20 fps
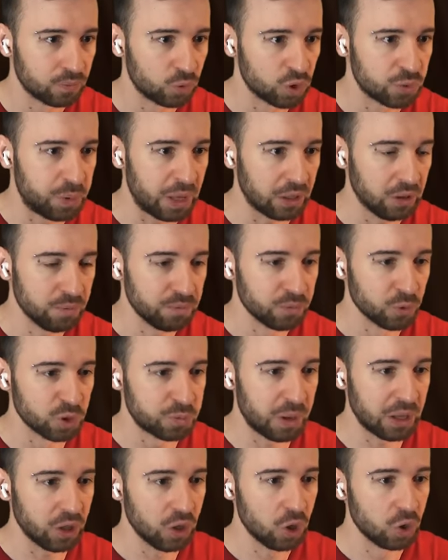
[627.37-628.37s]
Успел?
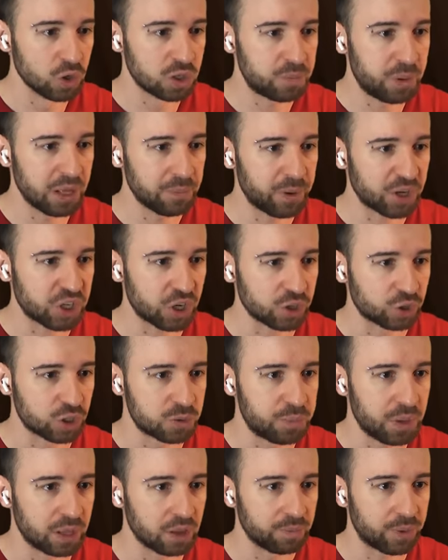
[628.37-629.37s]
Успел? Успел? Пожалуйста,
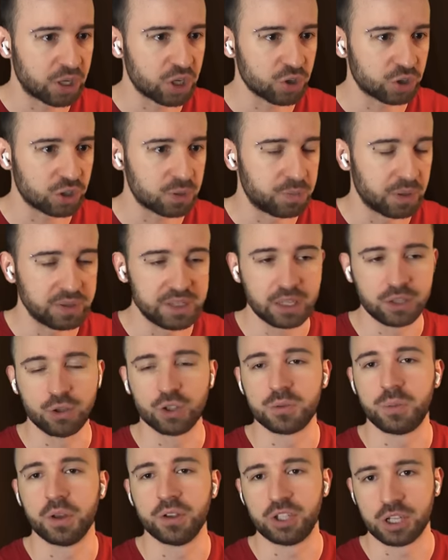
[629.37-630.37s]
успел. Пожалуйста, успел. Нет, не
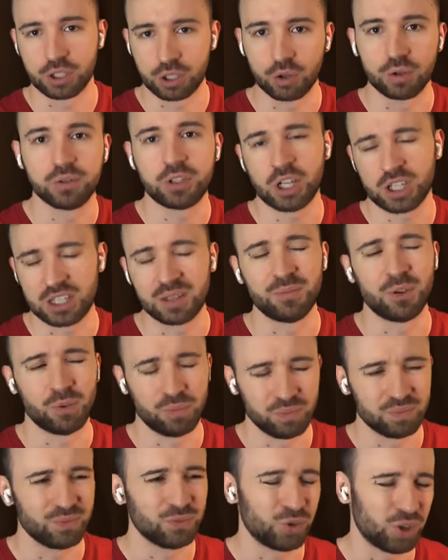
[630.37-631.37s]
успел. Сейчас, ну, сейчас на меня...
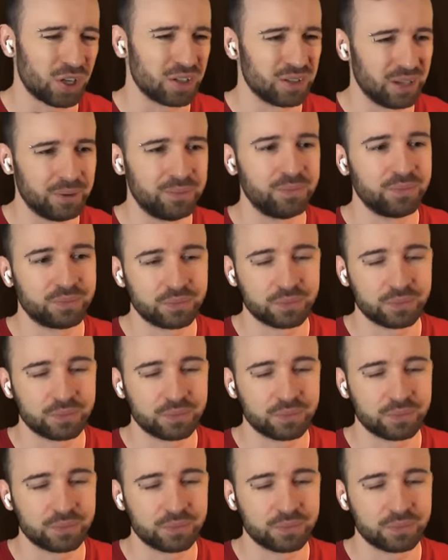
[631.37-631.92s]
Ну, сейчас, да.